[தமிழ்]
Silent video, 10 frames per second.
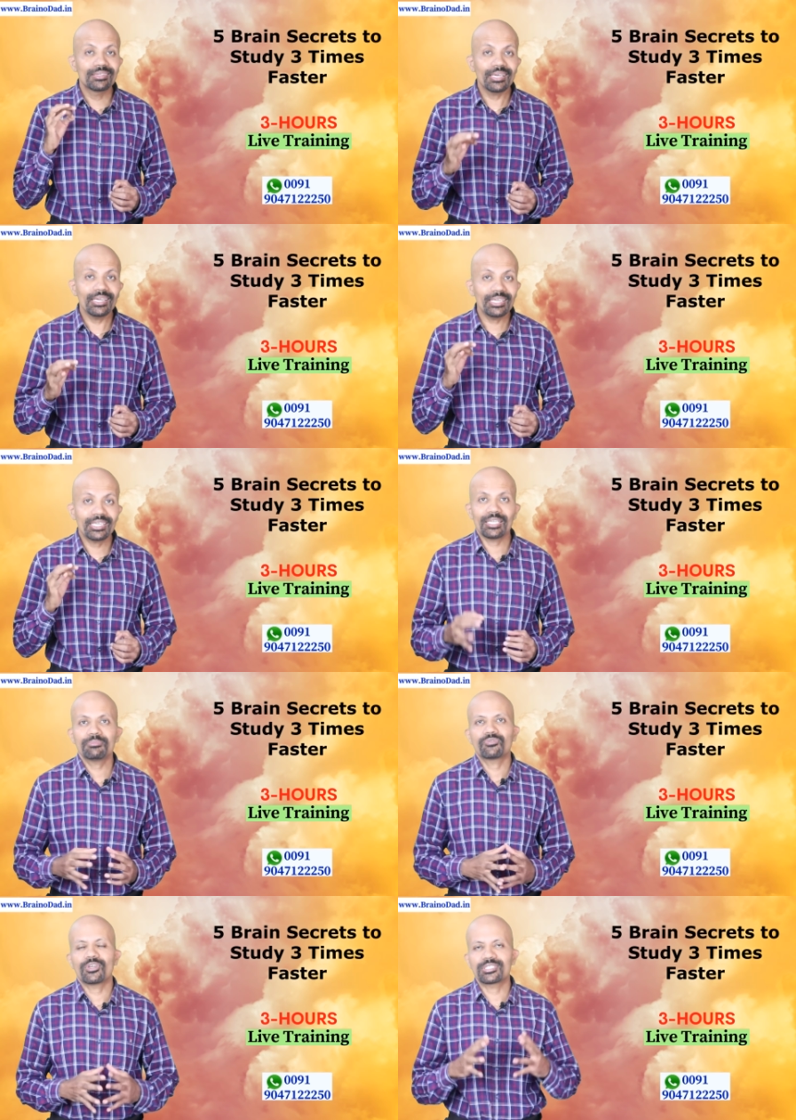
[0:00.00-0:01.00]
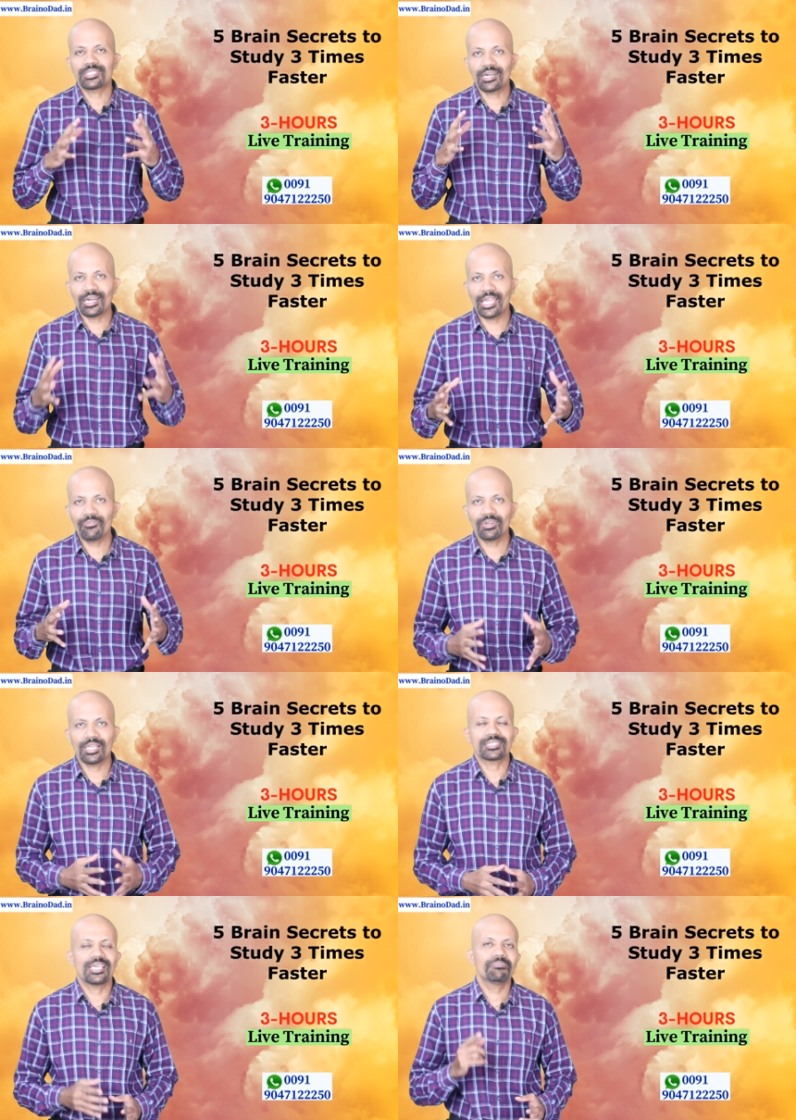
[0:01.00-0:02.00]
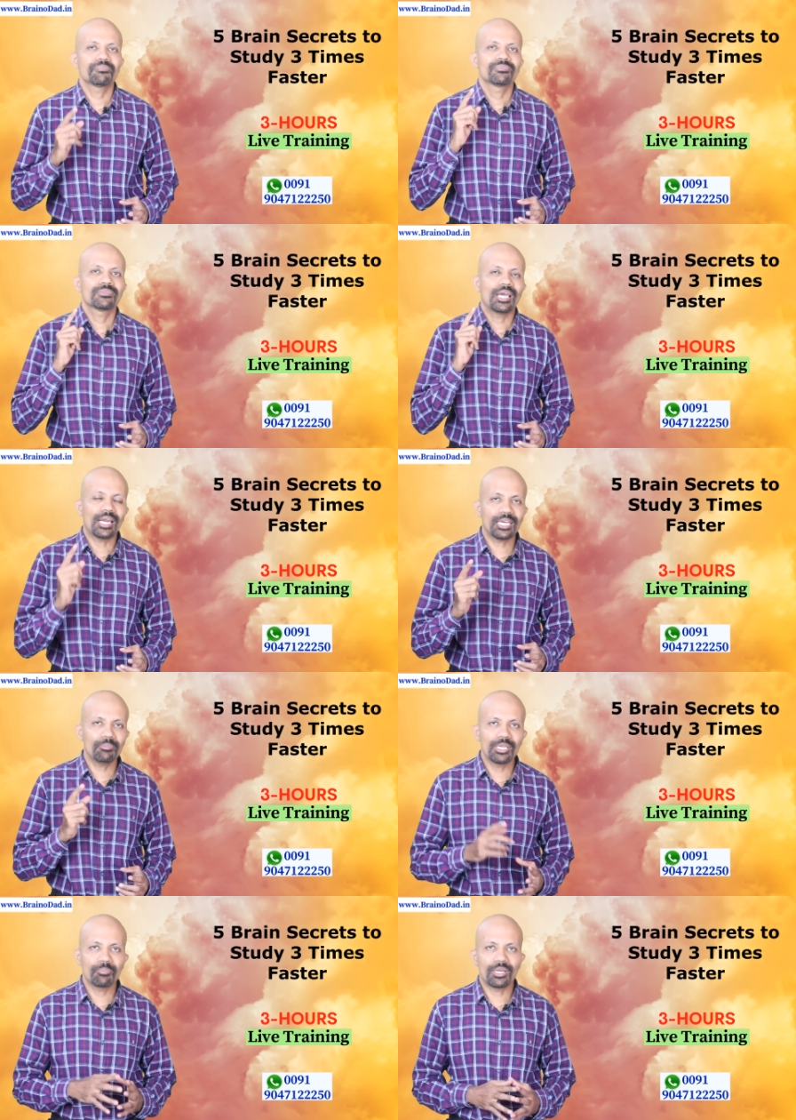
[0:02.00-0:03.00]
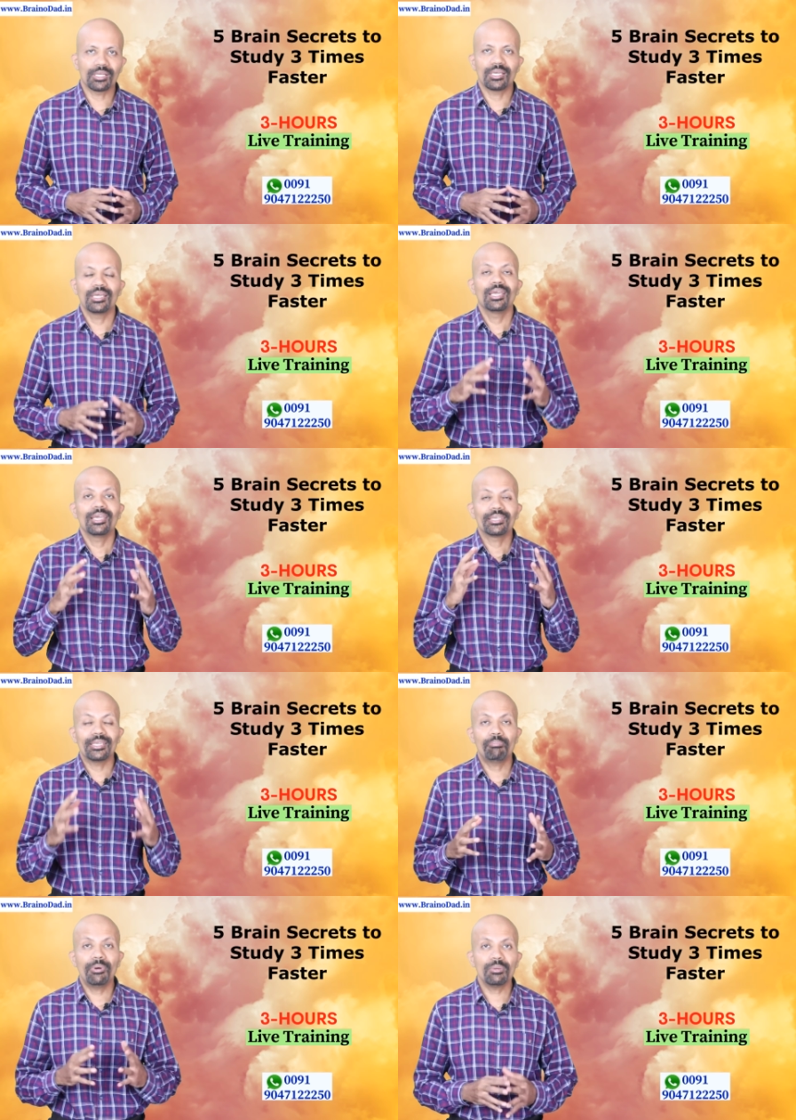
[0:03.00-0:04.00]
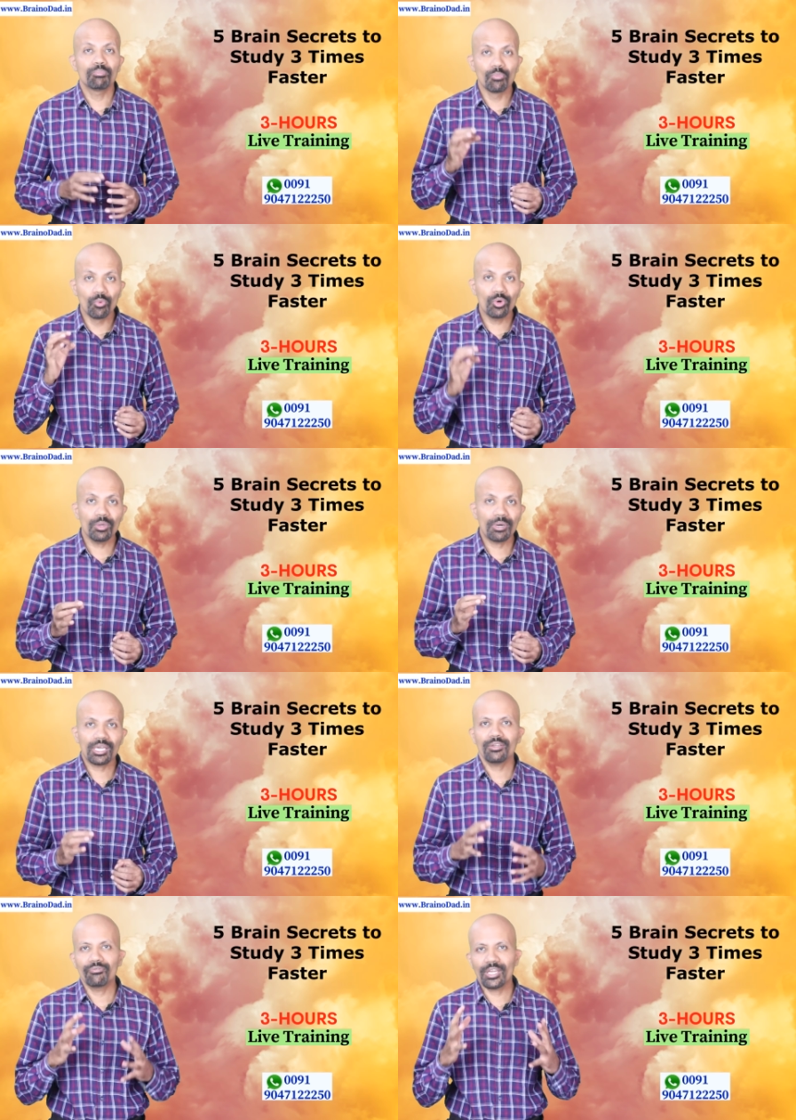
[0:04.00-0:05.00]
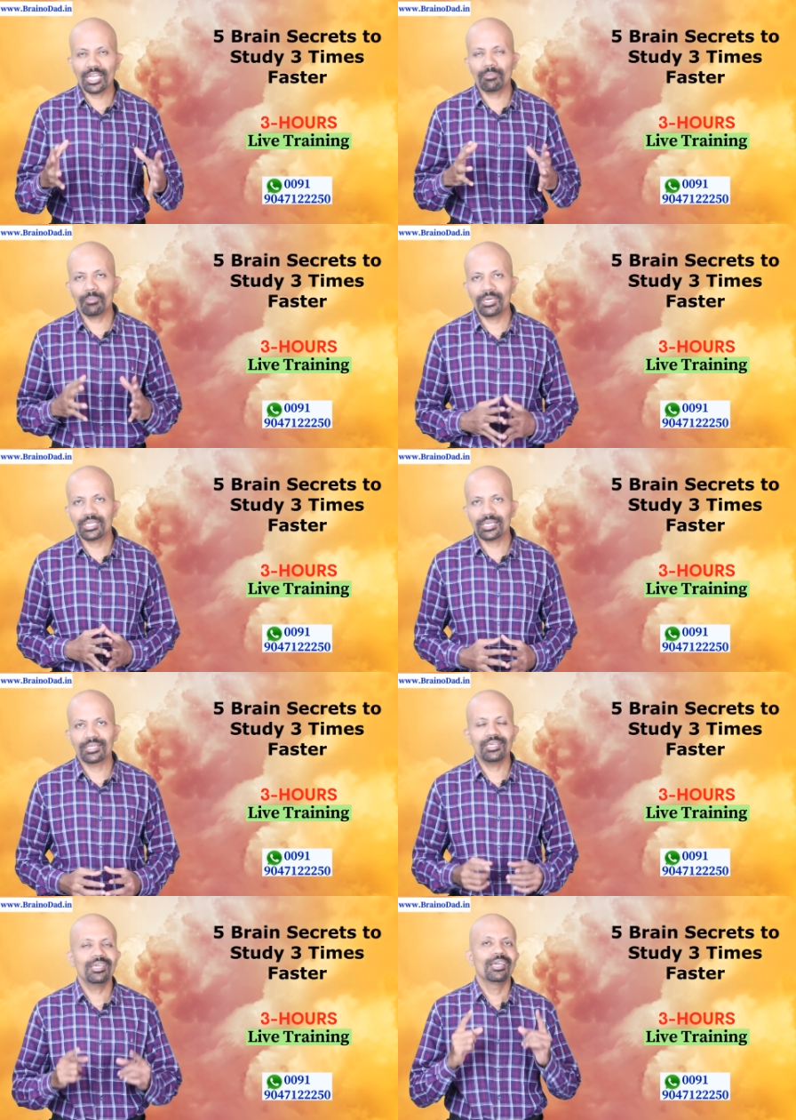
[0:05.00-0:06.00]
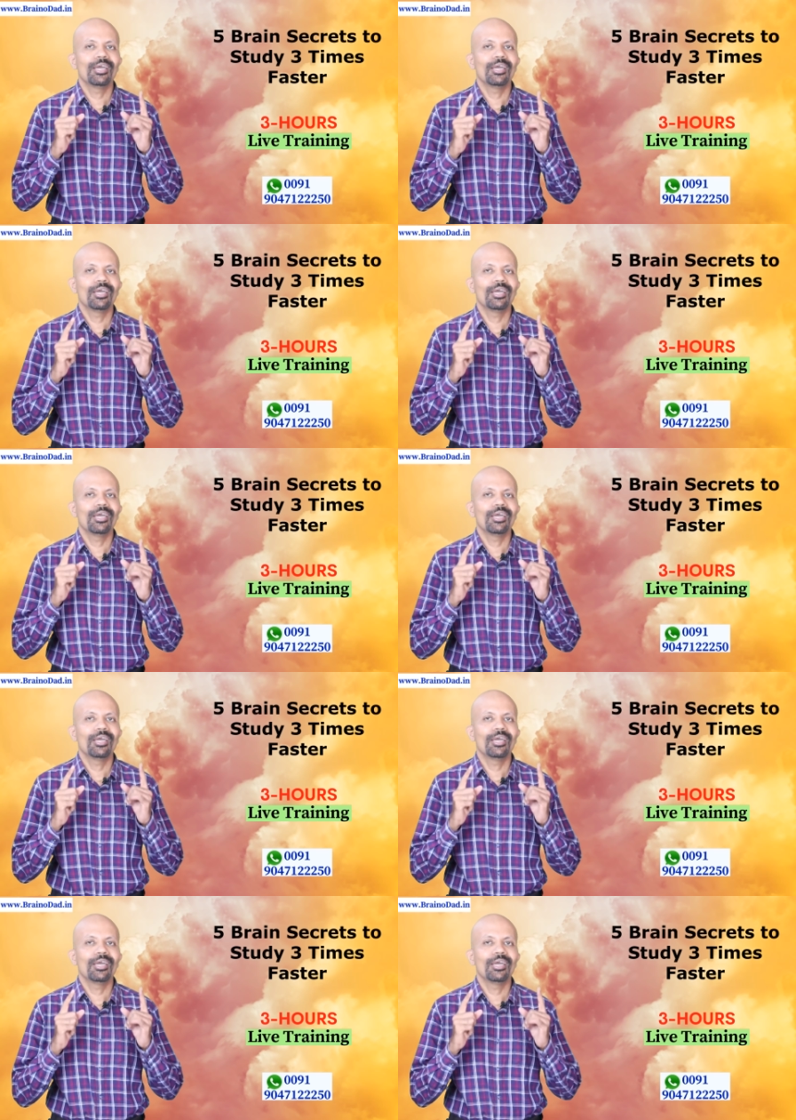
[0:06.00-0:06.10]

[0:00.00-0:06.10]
த்ரீ டைம்ஸ் ஃபாஸ்டர் லைவ் கிளாஸை அட்டன் பண்ணி பாருங்கள் எப்படி மூணு மடங்கு வேகமாக படிக்கிறதுன்னு